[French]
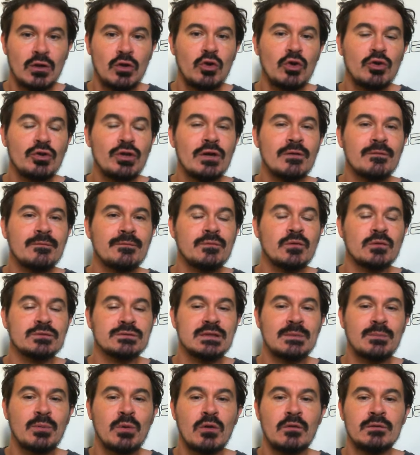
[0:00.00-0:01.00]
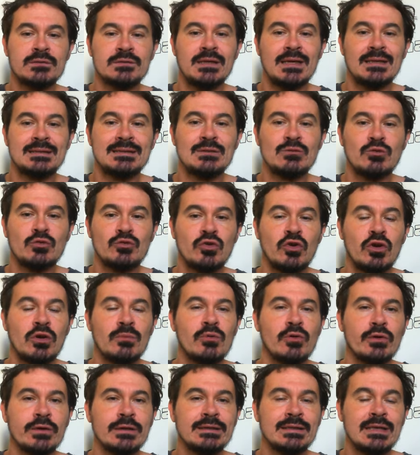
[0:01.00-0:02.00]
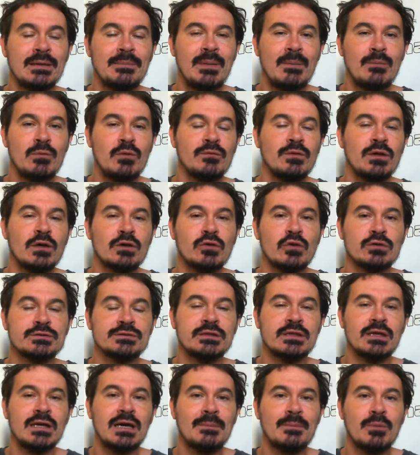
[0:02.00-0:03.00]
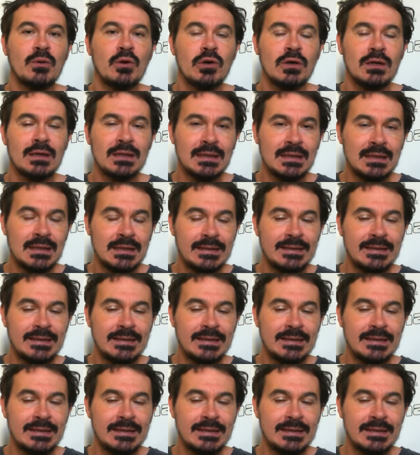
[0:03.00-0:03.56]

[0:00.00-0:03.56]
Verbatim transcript: Le 9 dans cette épreuve, c'est de Delormerie, capable de venir corser les rapports.